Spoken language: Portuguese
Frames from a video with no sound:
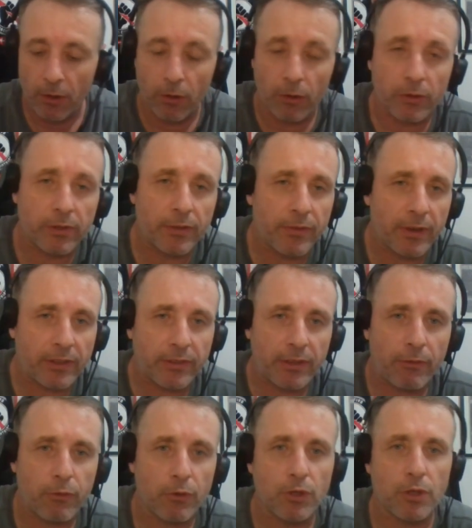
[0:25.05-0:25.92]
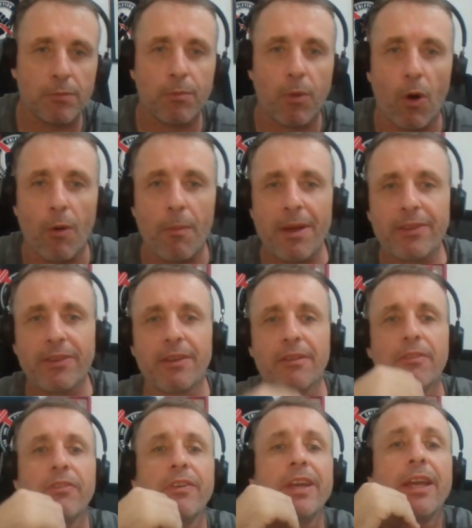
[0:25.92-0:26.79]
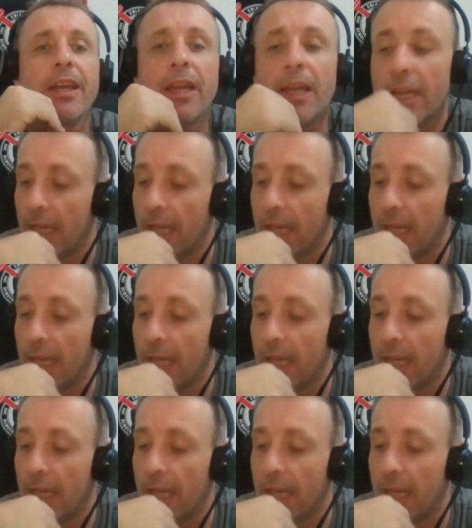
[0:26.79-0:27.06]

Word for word: ou se vai ser futebol, mas enfim,